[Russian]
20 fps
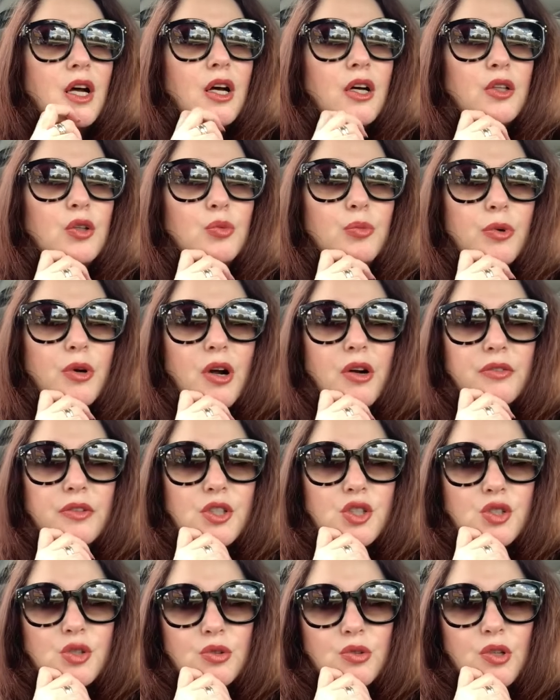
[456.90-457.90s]
ну,
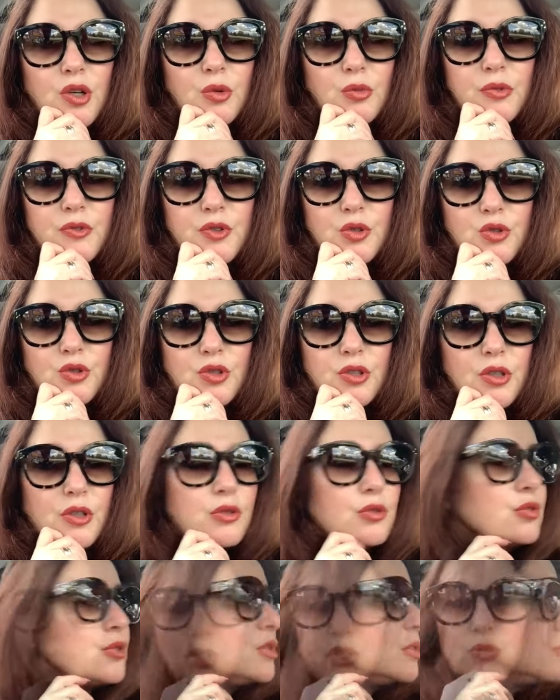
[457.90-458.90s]
правда, что как бы взрослые
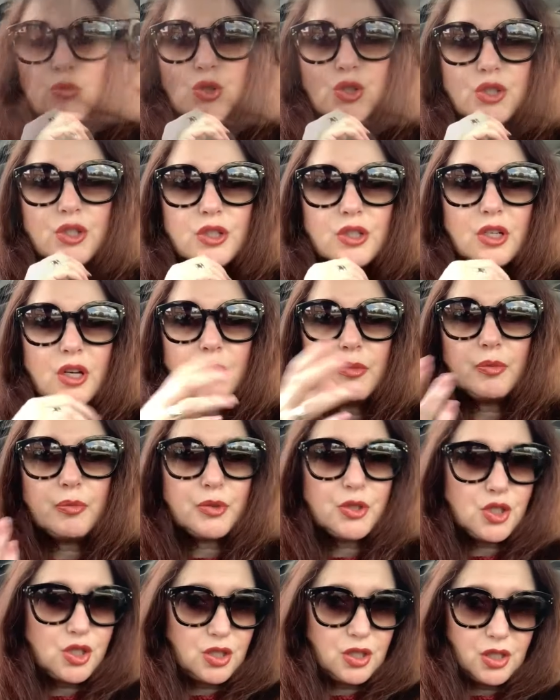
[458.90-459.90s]
люди, вы можете сами
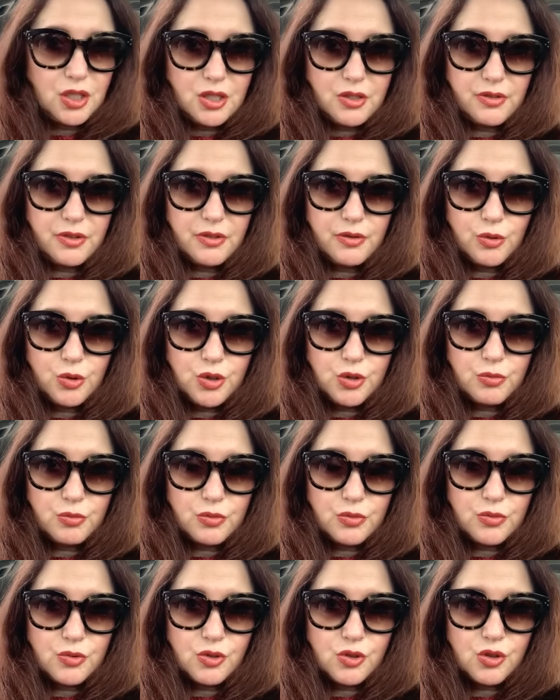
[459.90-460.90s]
посчитать свои
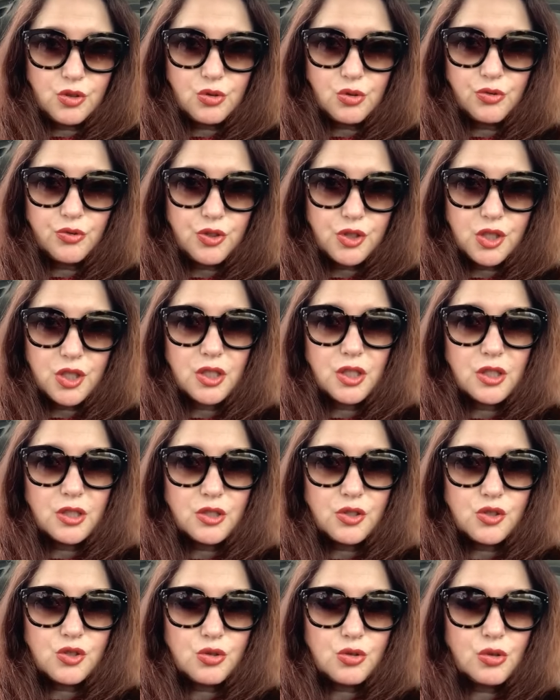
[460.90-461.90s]
8 часов и
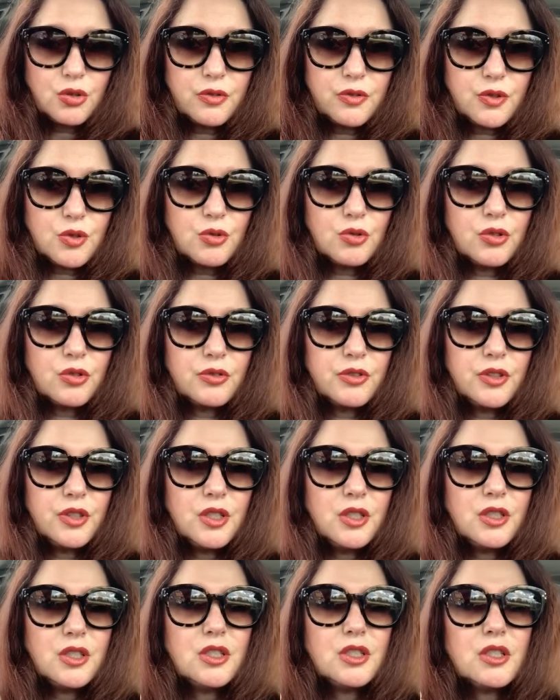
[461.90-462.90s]
16 часов, сколько вы
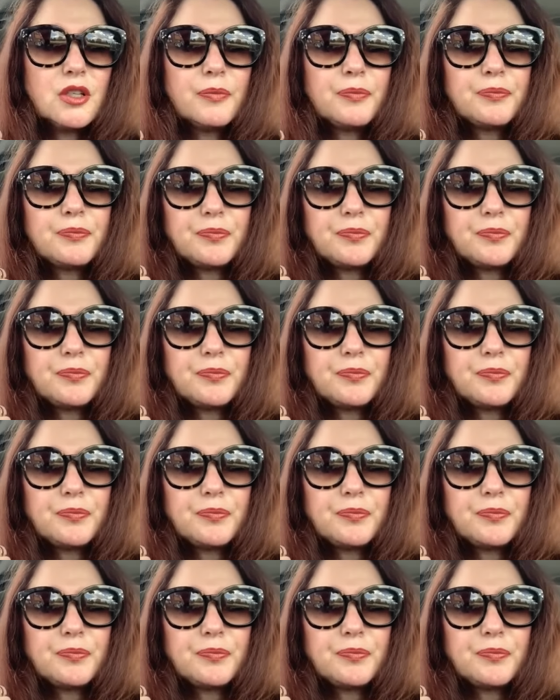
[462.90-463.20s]
не едите,